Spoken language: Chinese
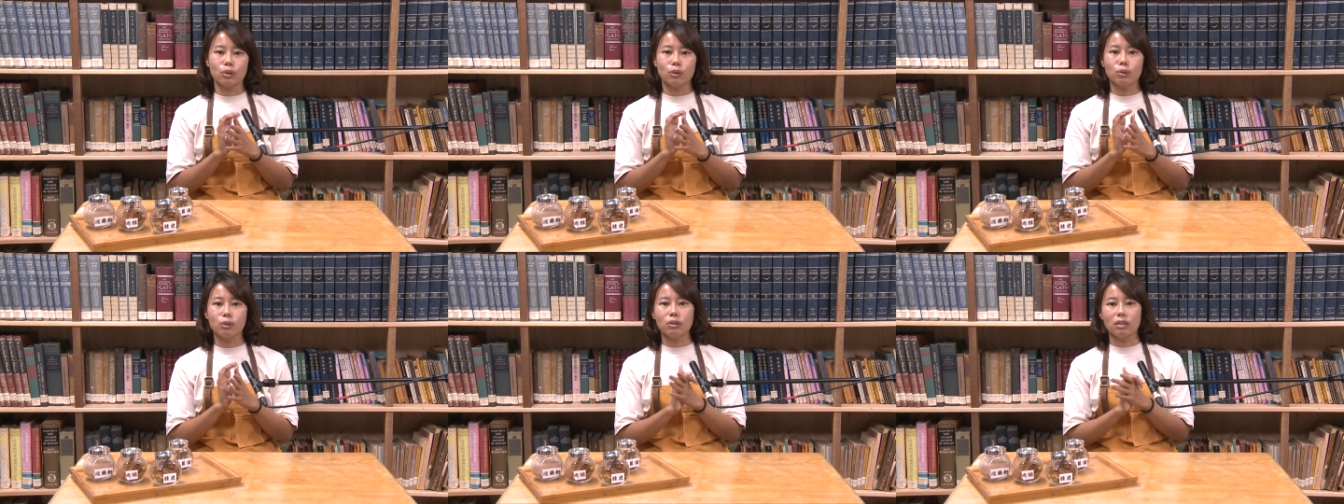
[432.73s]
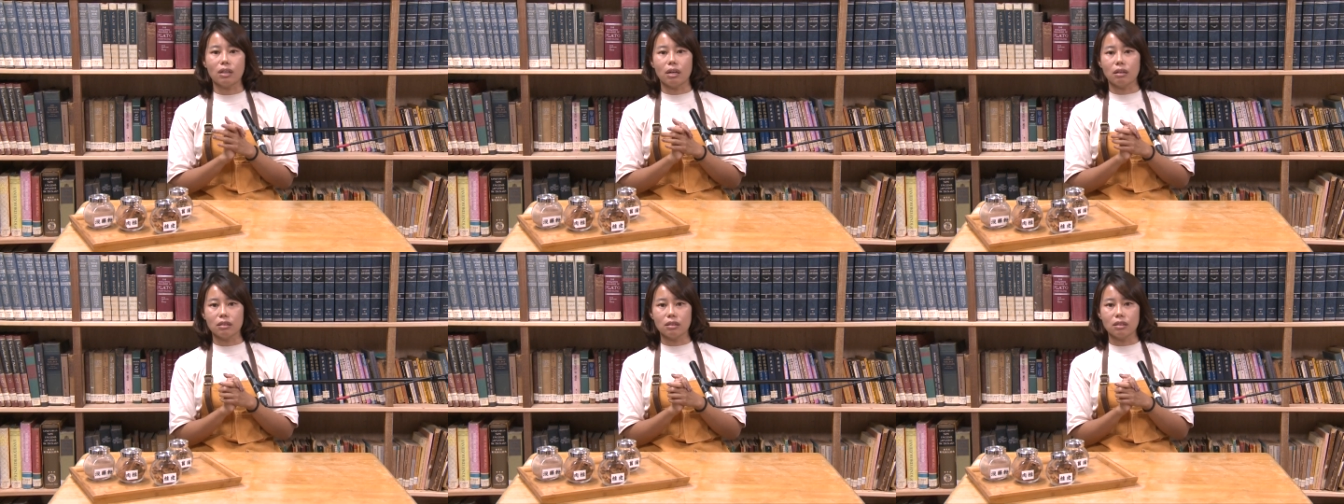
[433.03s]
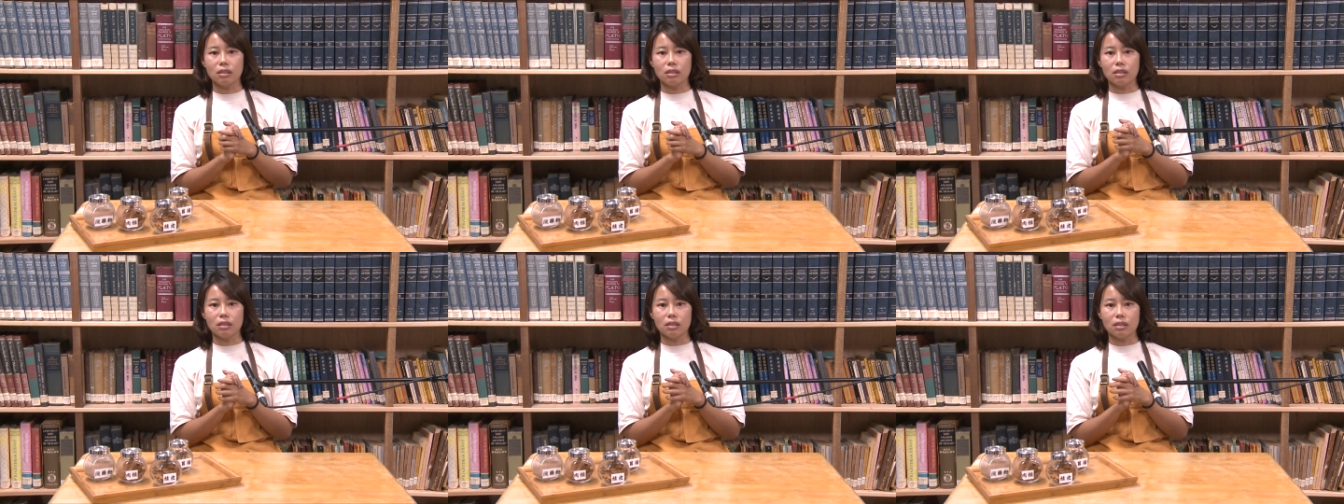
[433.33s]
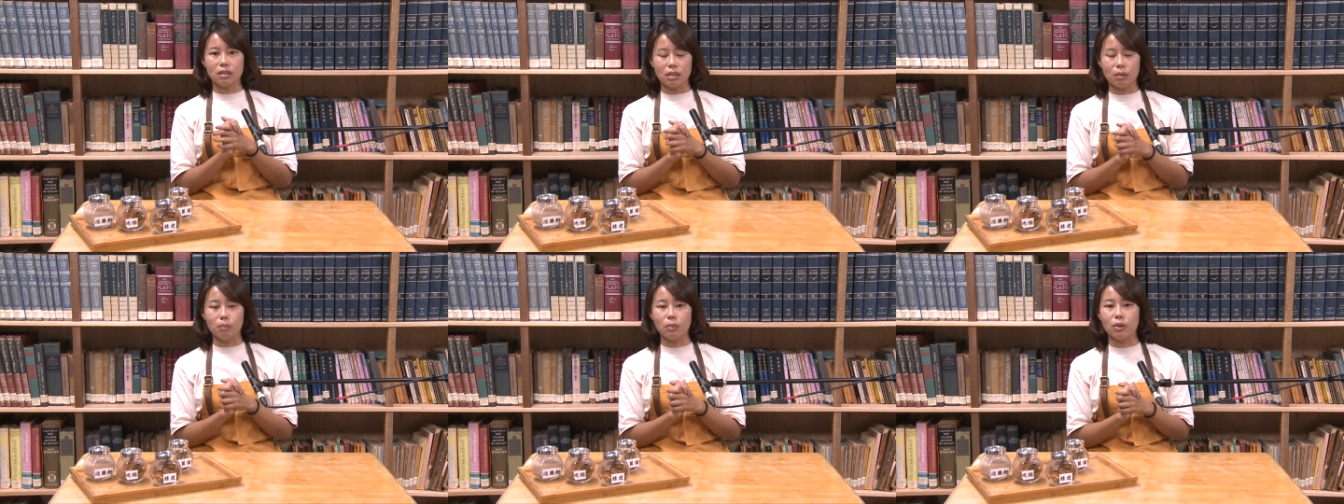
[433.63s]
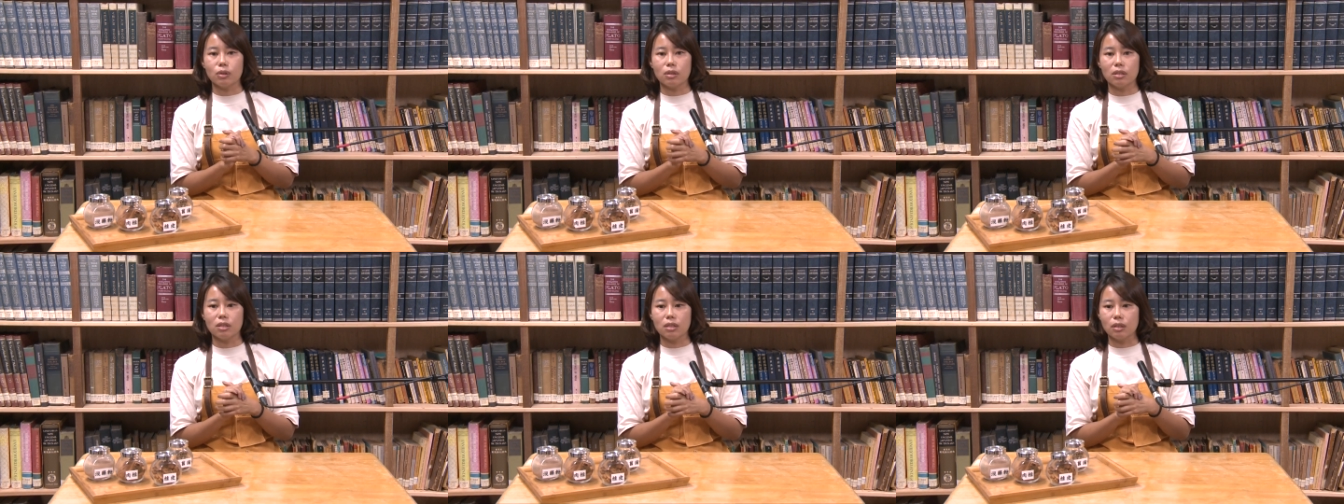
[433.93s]
困扰是什么
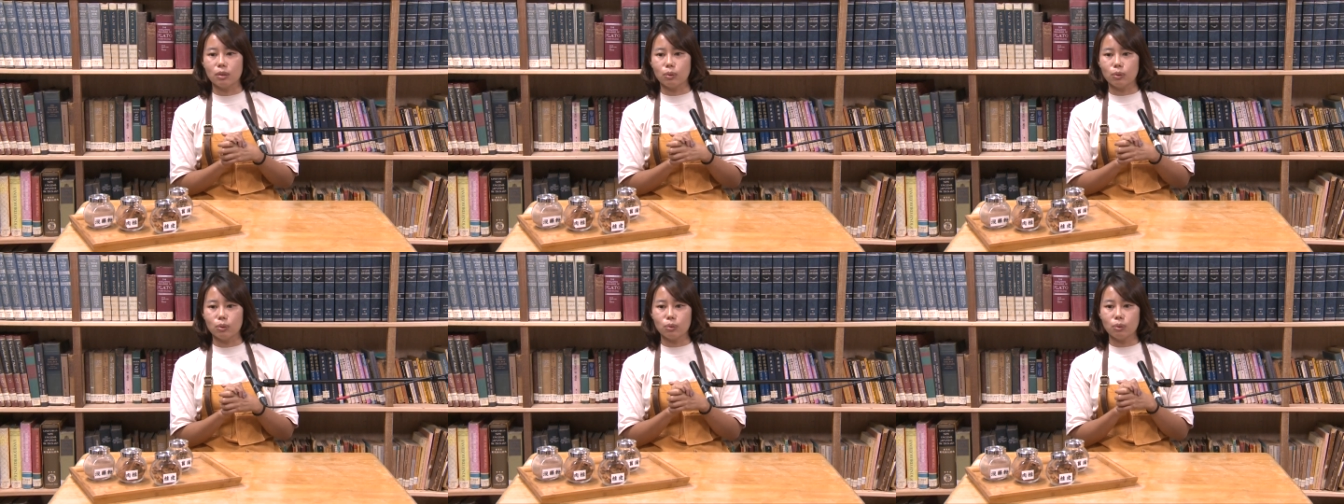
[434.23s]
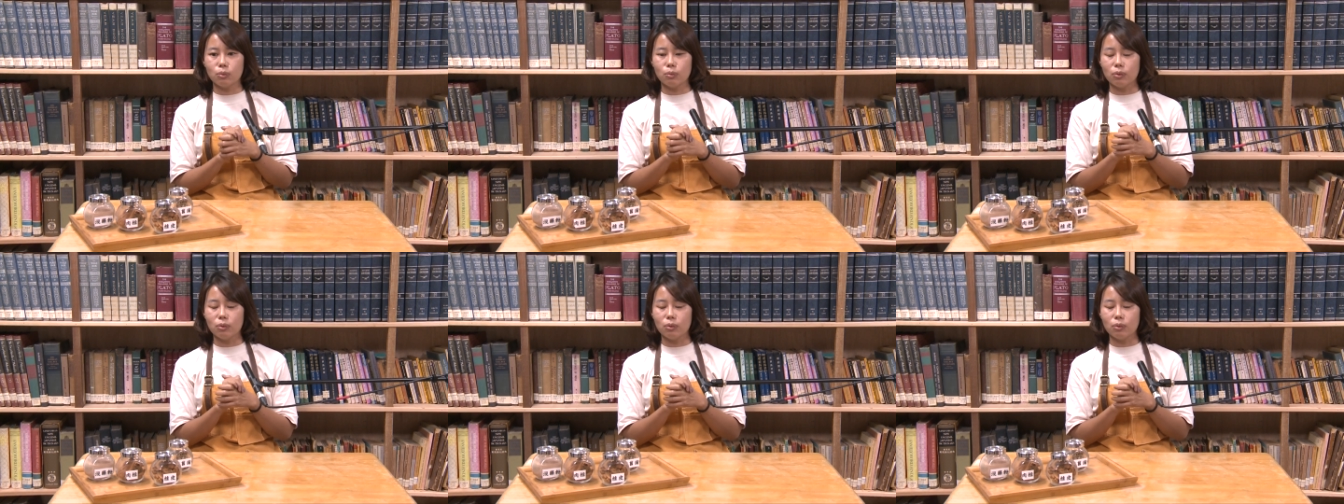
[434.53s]
事情？”我说：“